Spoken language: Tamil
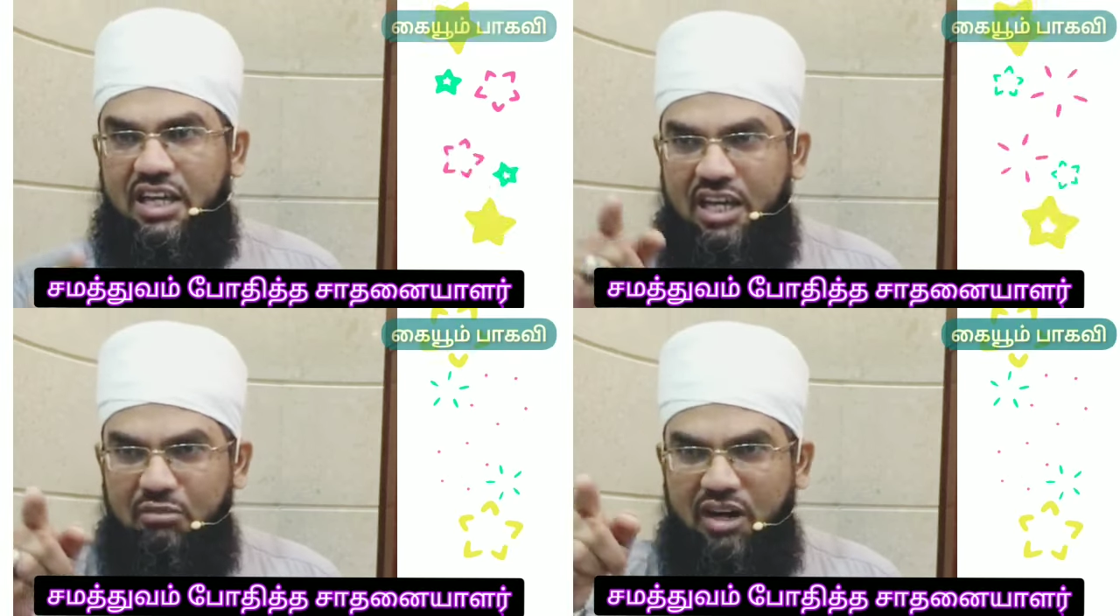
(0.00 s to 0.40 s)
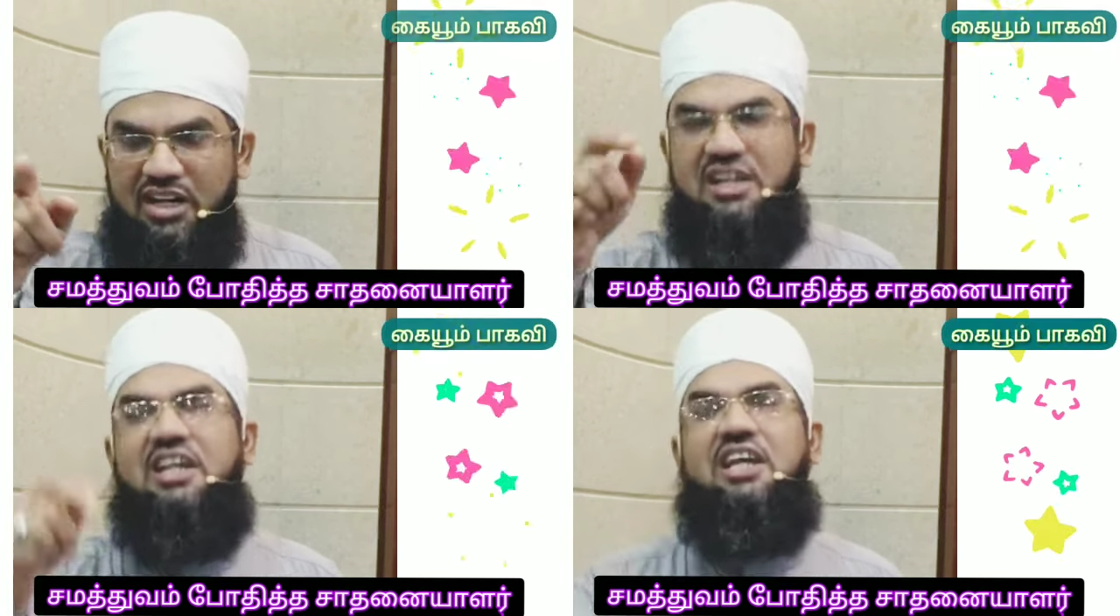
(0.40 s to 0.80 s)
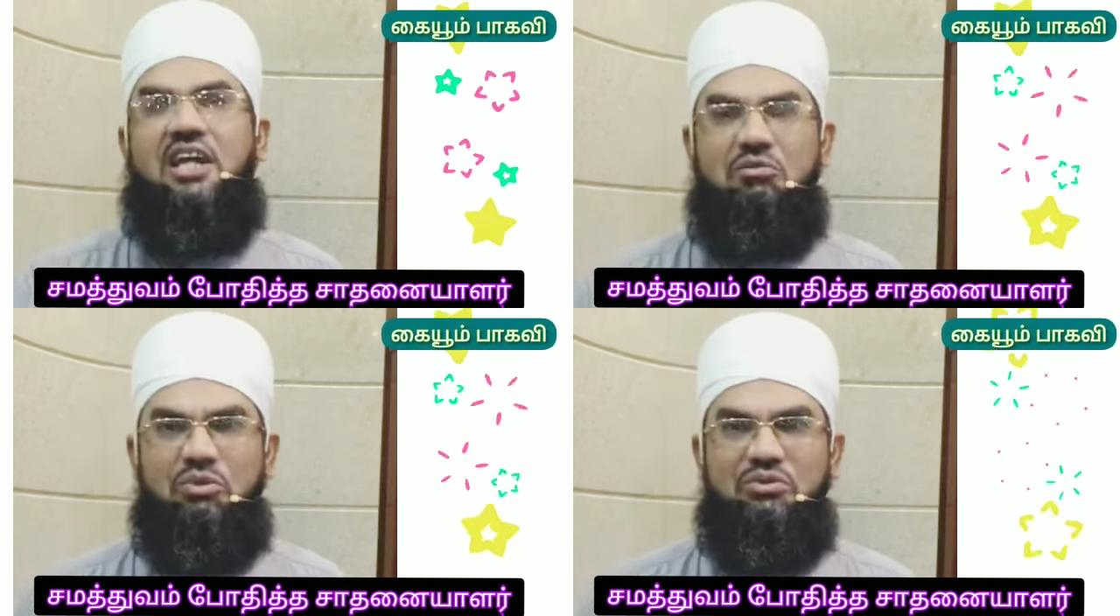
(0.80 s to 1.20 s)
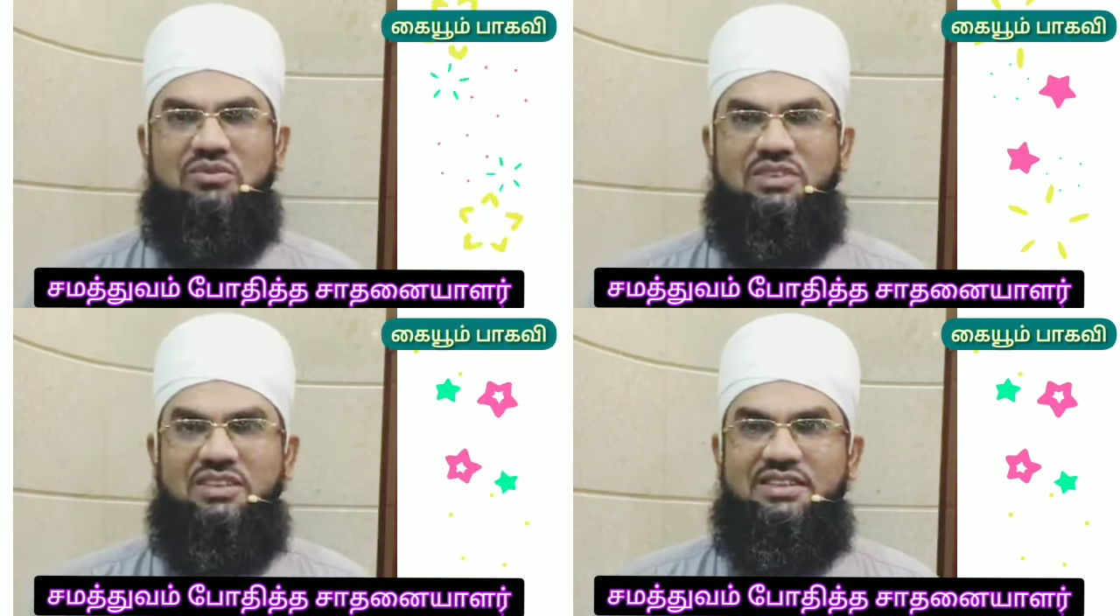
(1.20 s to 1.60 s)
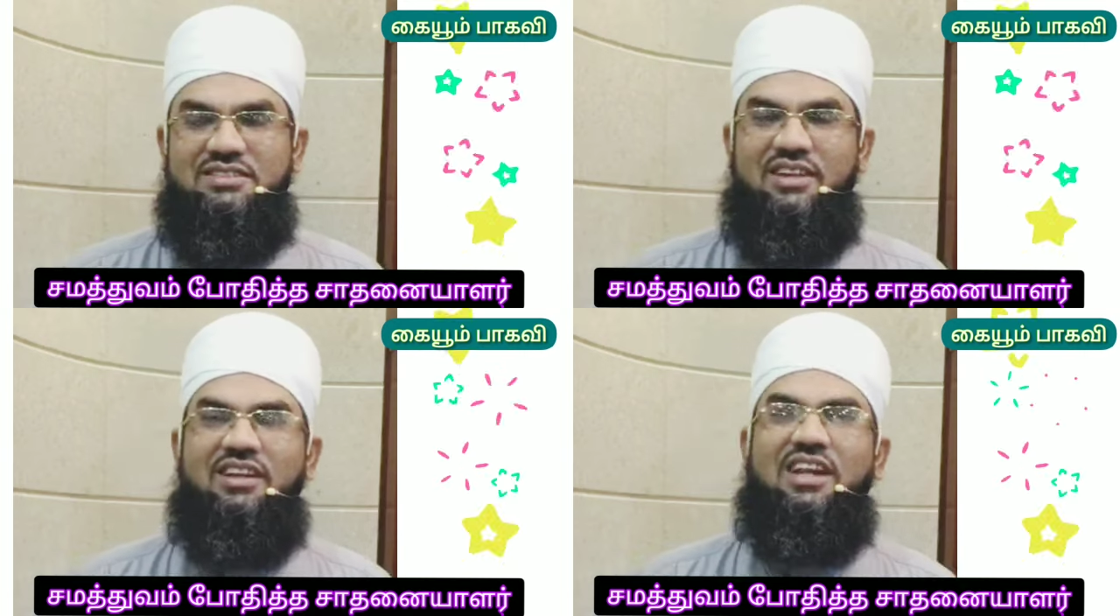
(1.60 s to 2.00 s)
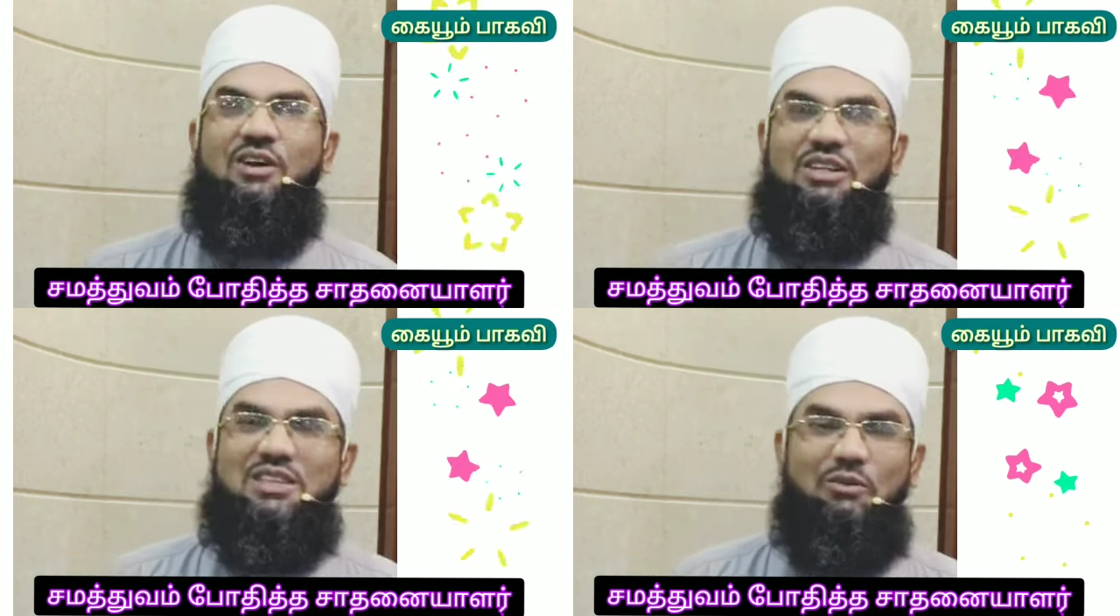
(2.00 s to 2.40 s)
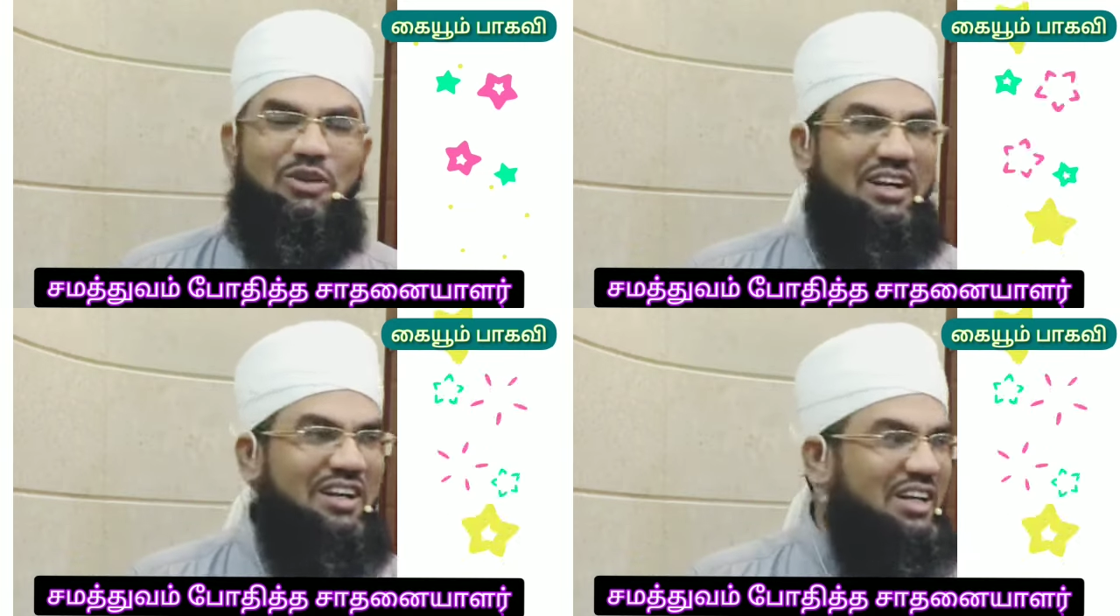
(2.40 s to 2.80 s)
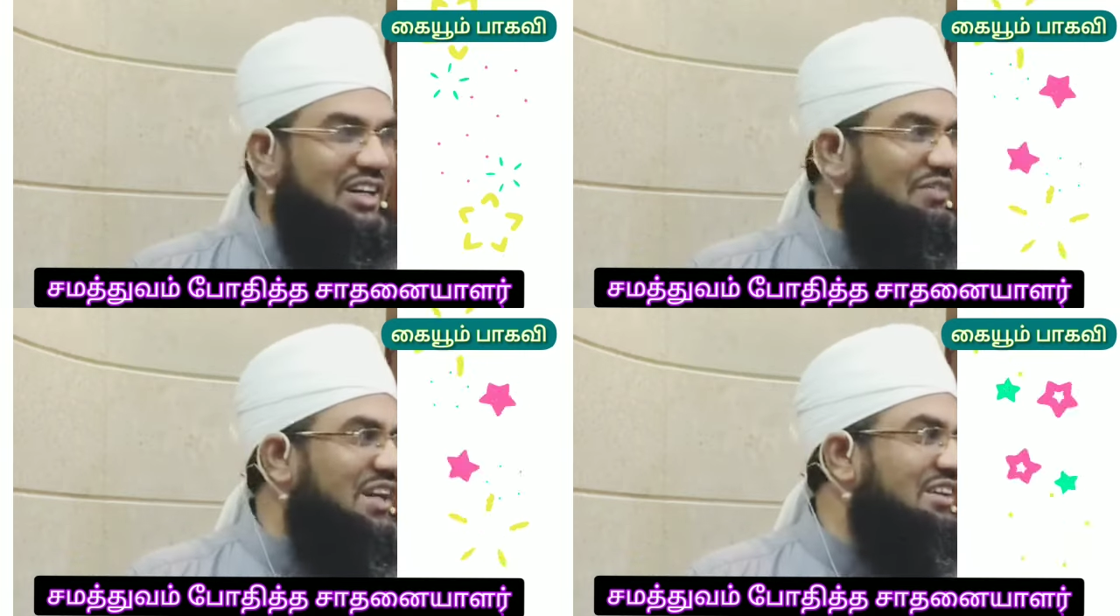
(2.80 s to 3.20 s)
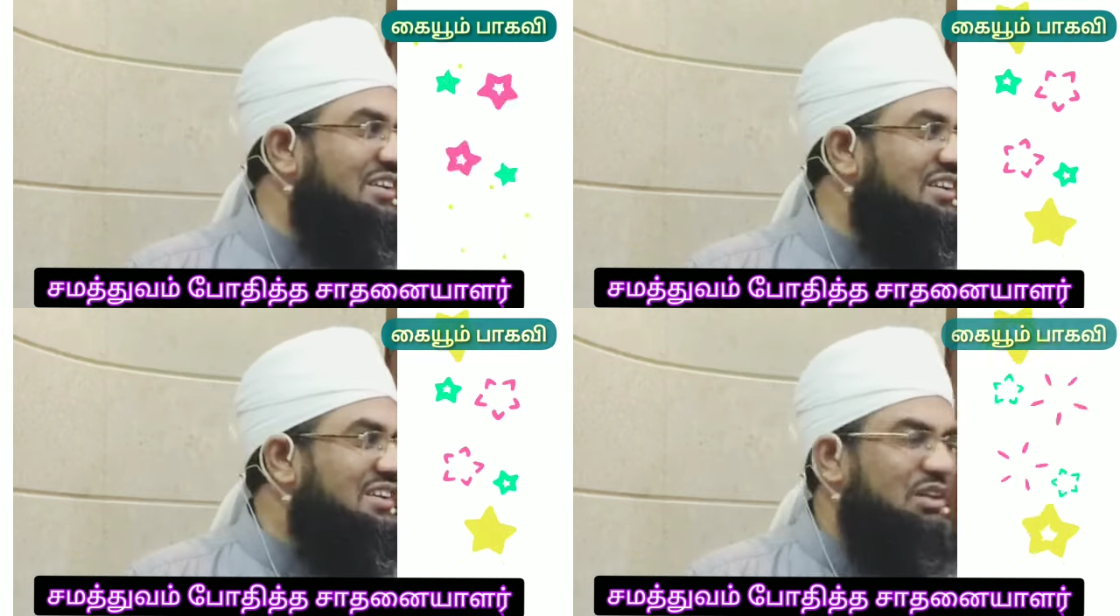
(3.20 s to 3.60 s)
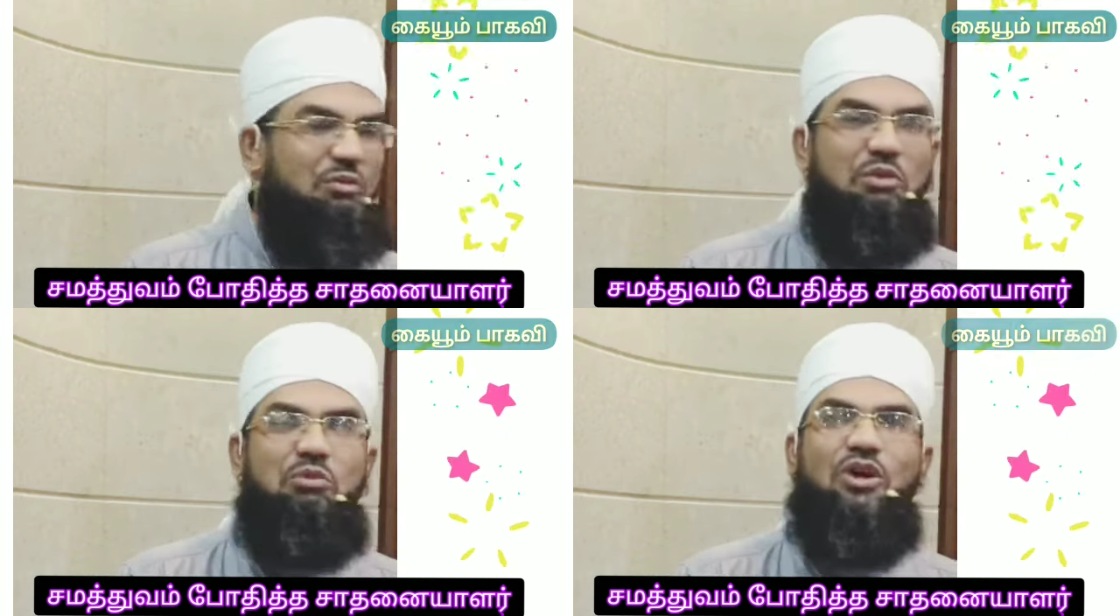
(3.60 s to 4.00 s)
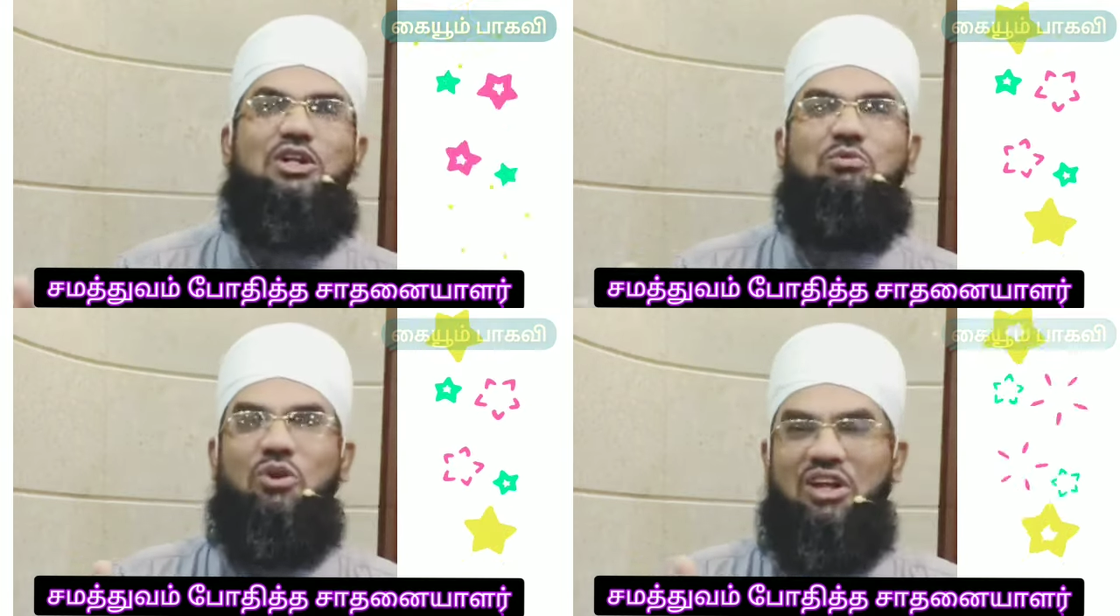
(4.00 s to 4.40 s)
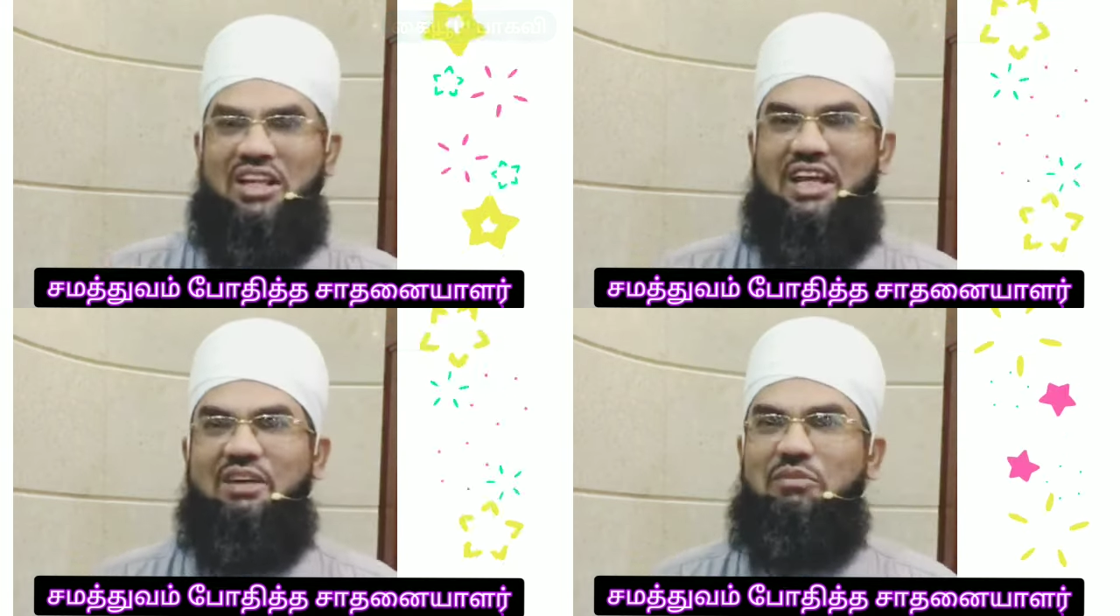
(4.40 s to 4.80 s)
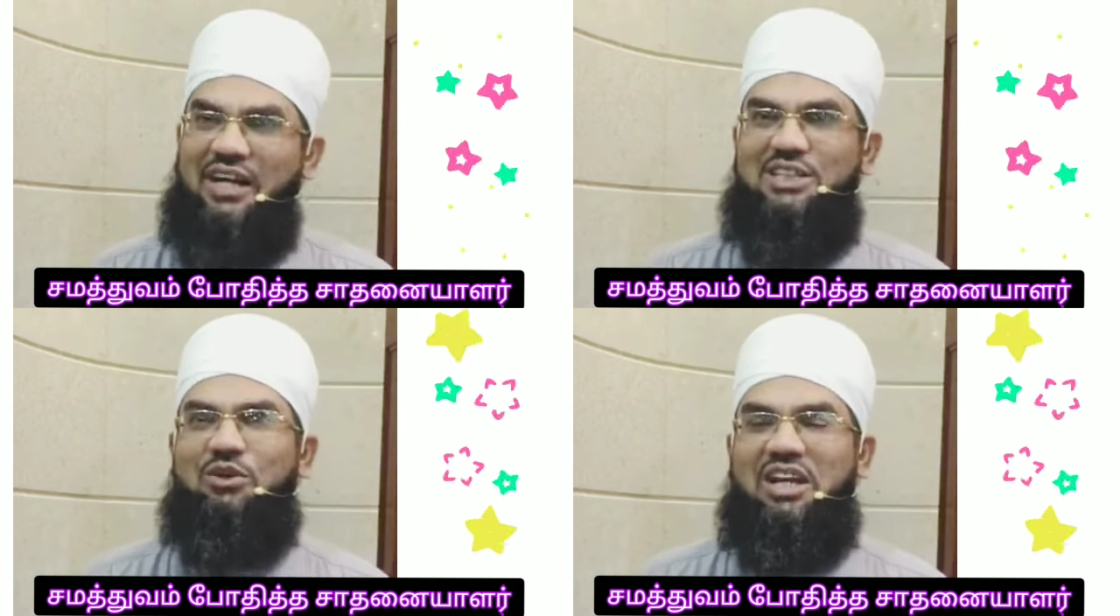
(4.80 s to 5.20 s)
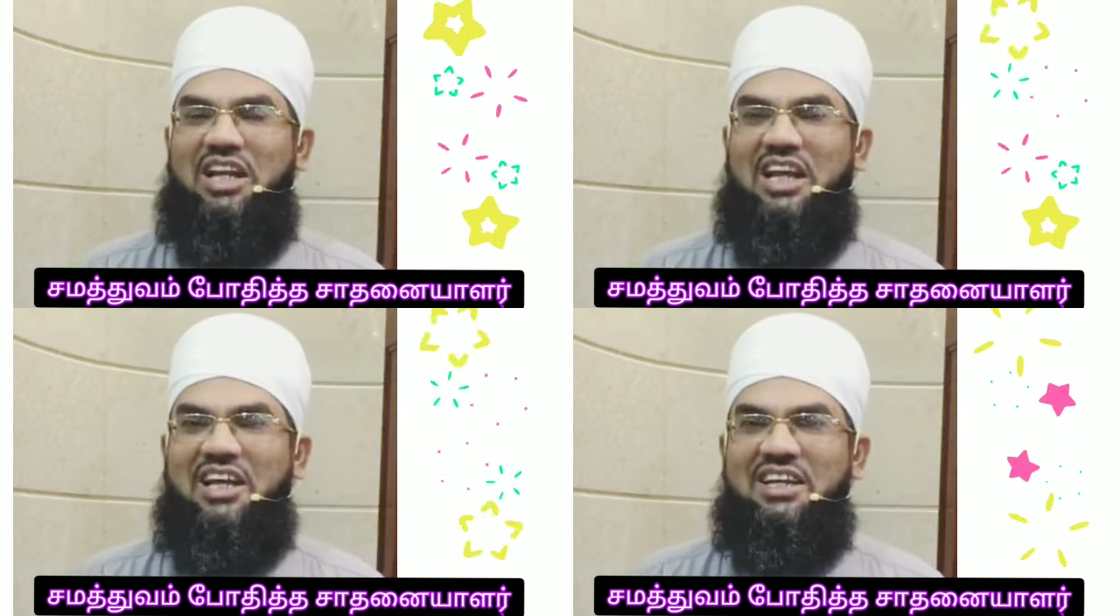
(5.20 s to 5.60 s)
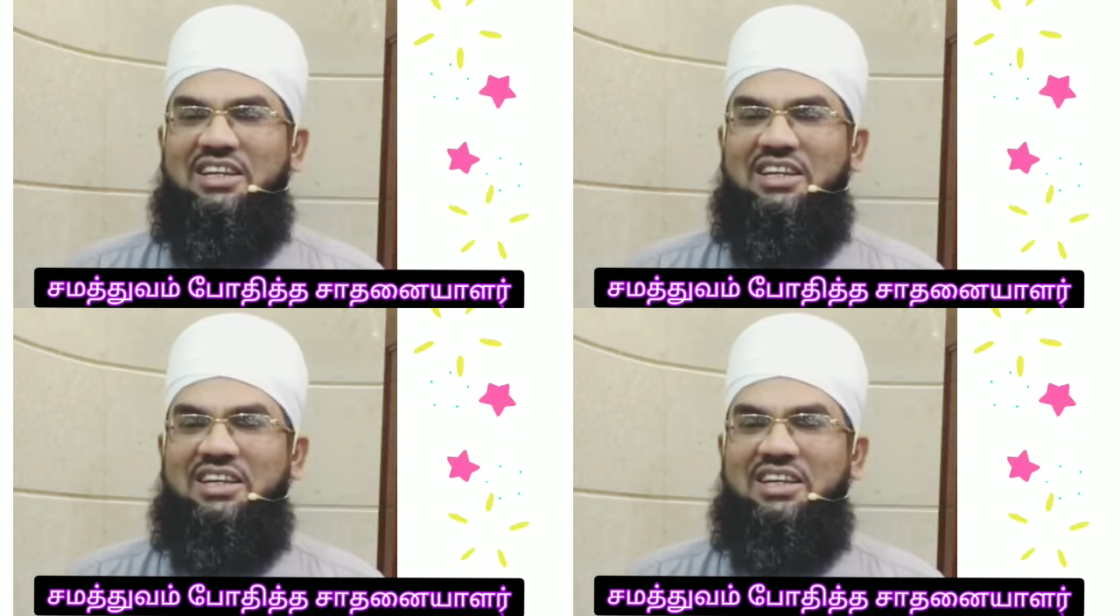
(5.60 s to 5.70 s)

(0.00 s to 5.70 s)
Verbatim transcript: ஈமான் என்ற இணைப்பு சல்லல்லா அலிஸ்லாம் அவர்கள் ரெண்டு பேரும் இப்படி போட்டி போடுறத பார்த்த உடனே